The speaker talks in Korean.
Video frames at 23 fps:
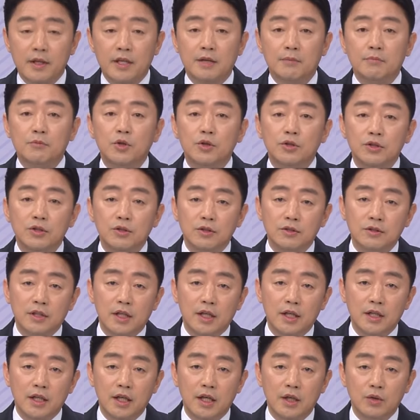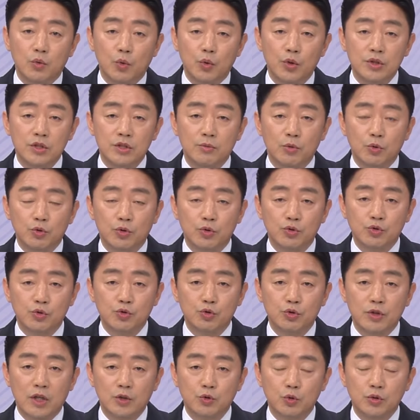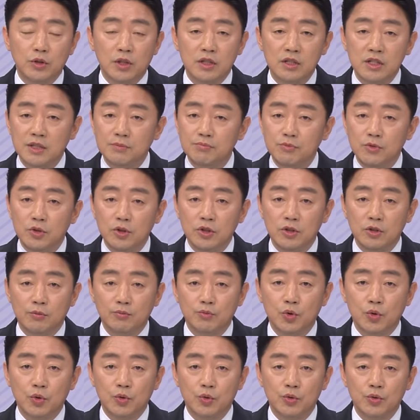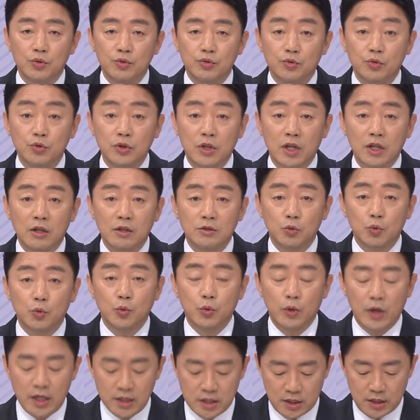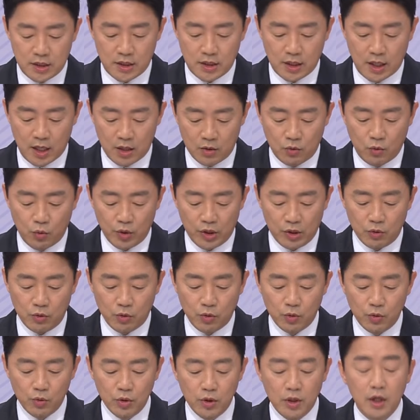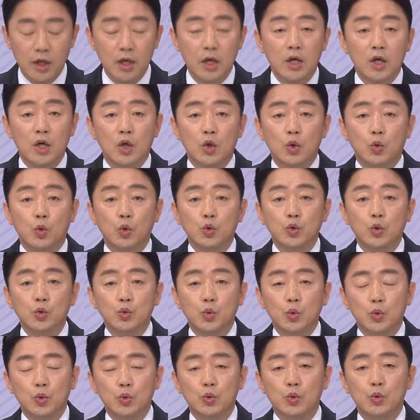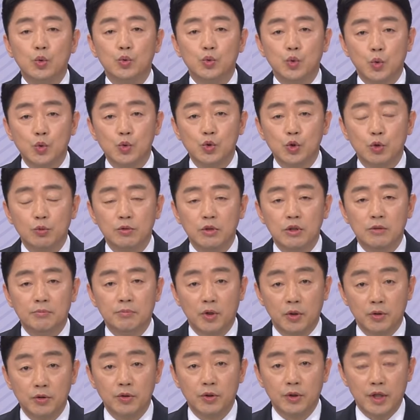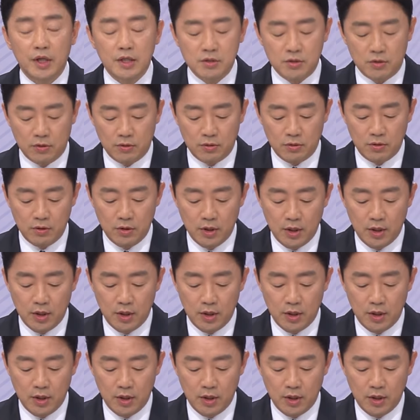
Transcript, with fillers: 김건희 여사의 도이치모터스 주가 조작은 10년이 넘도록 수사도 하지 않고 있고 고속도로 종점을 변경해서